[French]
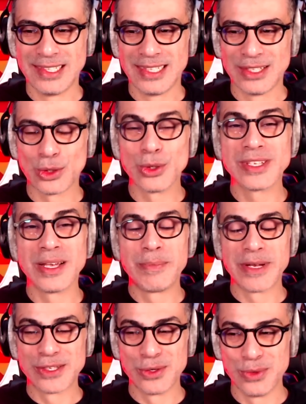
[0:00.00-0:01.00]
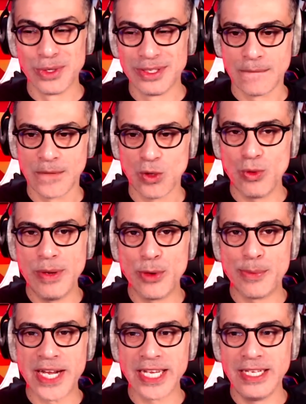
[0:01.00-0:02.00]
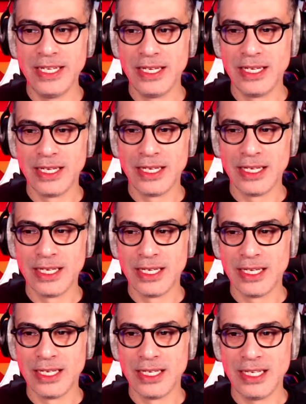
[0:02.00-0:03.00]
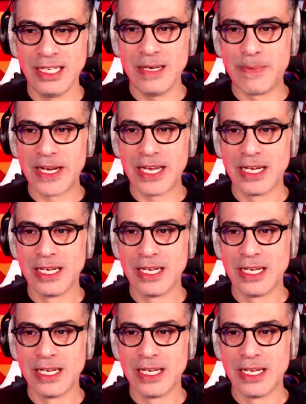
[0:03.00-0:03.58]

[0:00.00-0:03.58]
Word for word: Trop sympa ce Walt. Où est mon mari Il est pas là.